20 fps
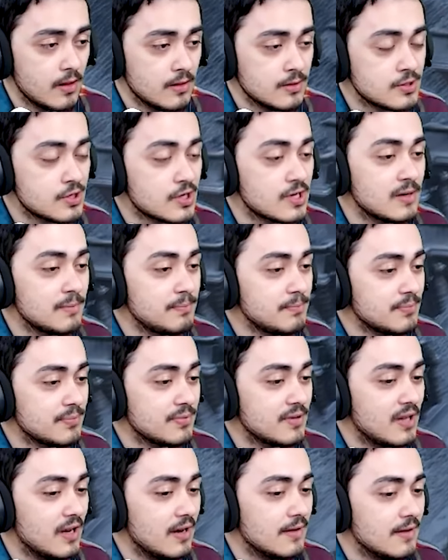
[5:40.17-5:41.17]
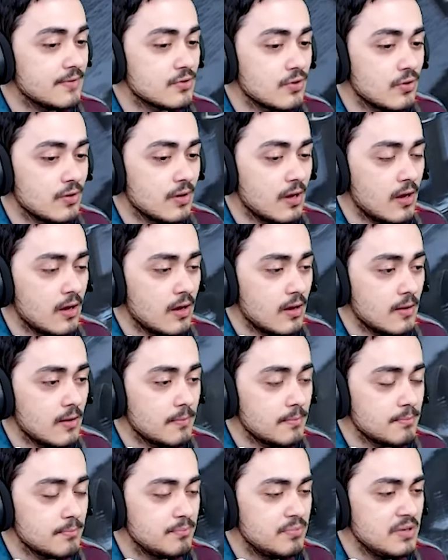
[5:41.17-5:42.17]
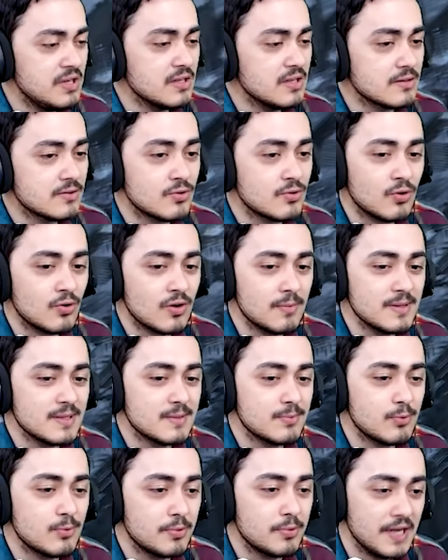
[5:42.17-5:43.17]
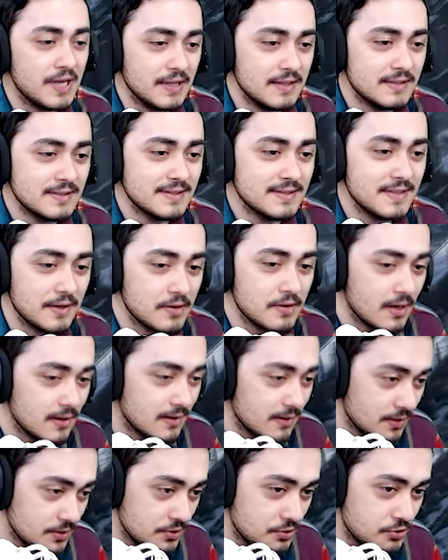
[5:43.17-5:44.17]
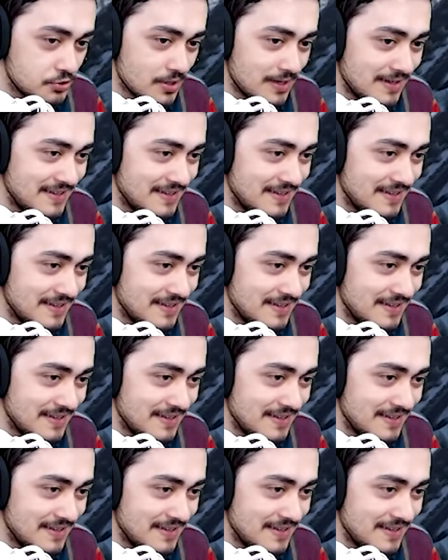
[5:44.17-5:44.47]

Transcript: Çıkıp televizyona bir yıl sonra biz bu binaları tekrardan inşa